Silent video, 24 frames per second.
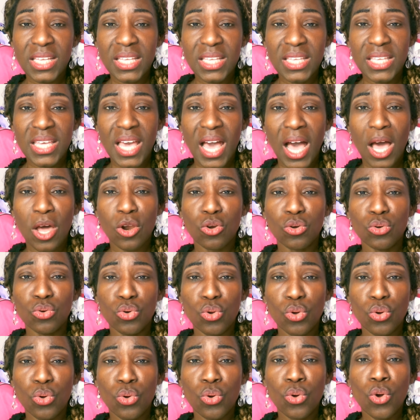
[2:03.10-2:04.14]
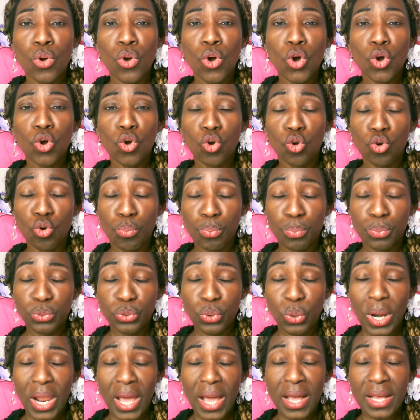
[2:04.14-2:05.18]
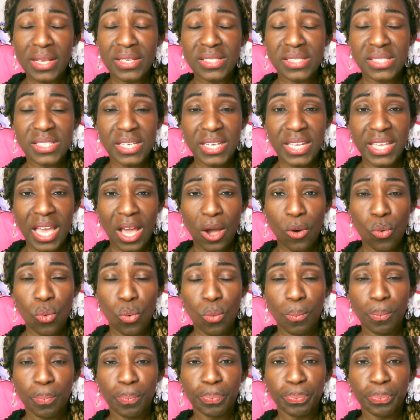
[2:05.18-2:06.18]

il y a le groupe de la CDAO.